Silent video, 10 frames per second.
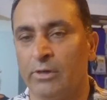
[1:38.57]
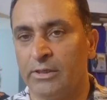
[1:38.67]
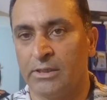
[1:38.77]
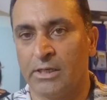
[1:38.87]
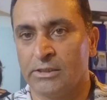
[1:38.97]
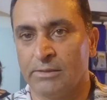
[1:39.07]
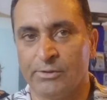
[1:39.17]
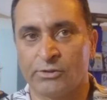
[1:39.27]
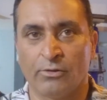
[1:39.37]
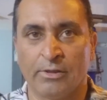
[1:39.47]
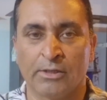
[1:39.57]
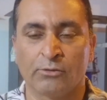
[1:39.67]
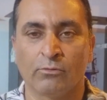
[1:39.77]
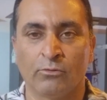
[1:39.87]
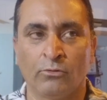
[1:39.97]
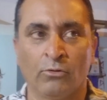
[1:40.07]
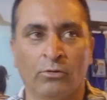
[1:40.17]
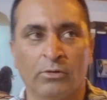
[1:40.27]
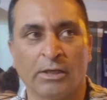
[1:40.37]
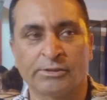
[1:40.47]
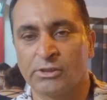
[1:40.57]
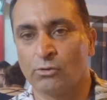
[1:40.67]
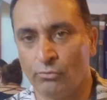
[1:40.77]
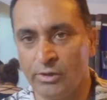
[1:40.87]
कॉइन है या बिट कोइन है तो लोग अक्सर